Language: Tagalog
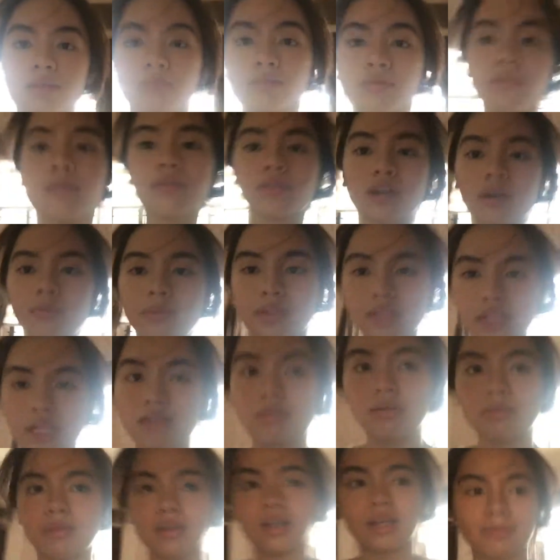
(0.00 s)
nung kami
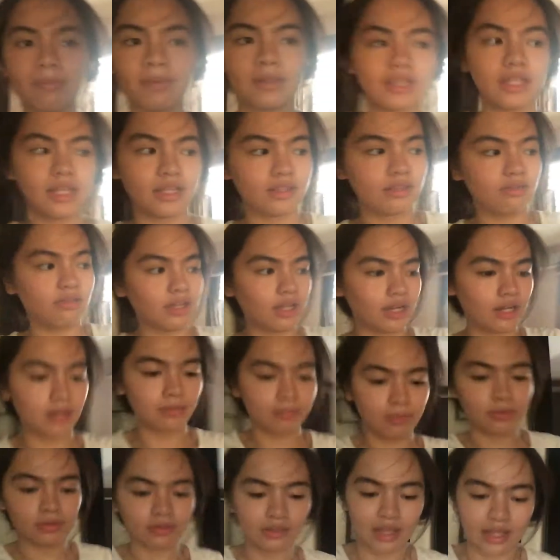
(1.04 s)
dalawang magkapatid. Wala na
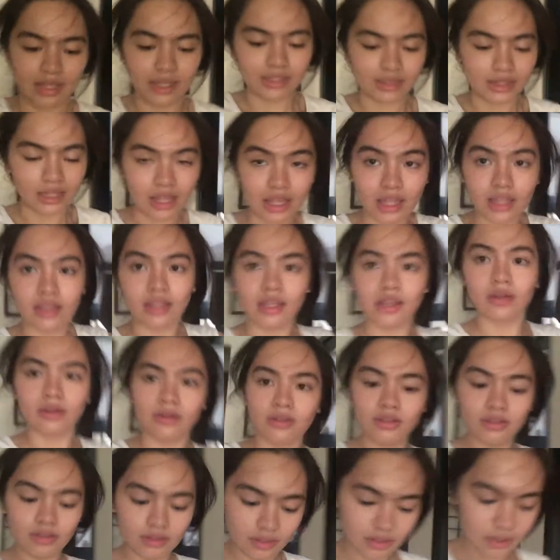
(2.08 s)
pong diet-diet
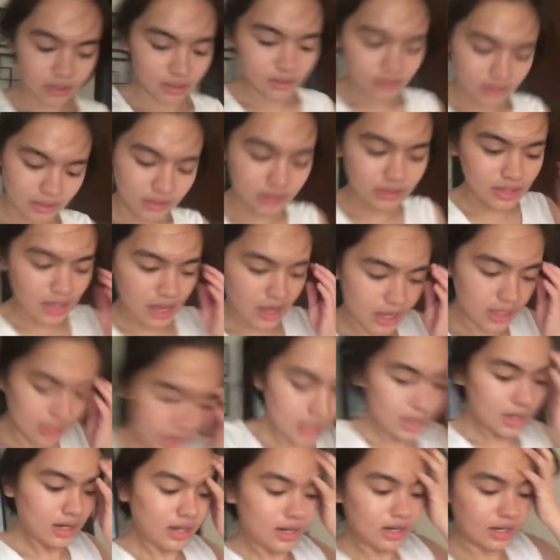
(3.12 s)
ngayon.
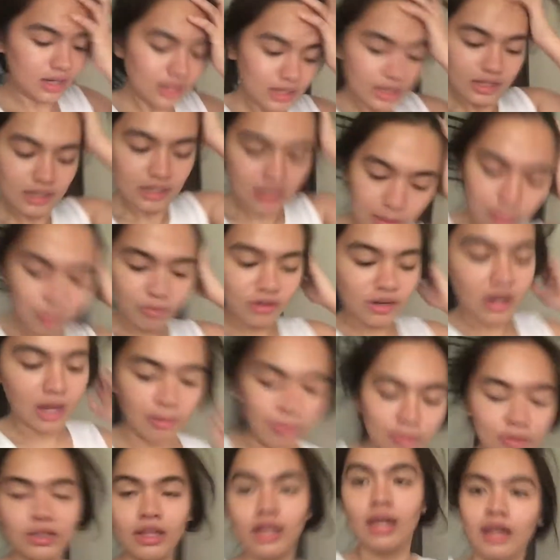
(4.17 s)
Dahil
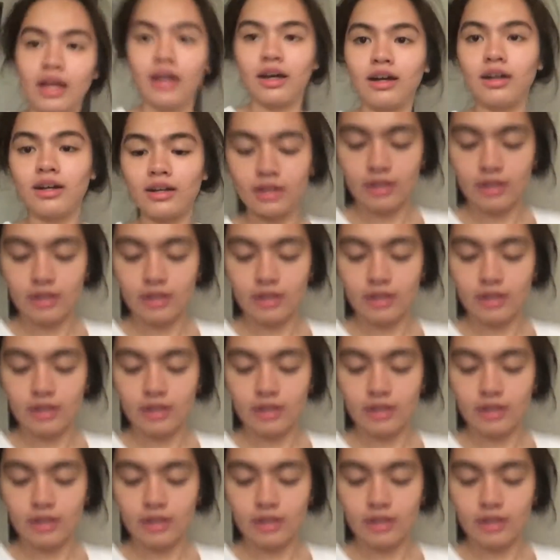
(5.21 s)
lamon-lamon na lang.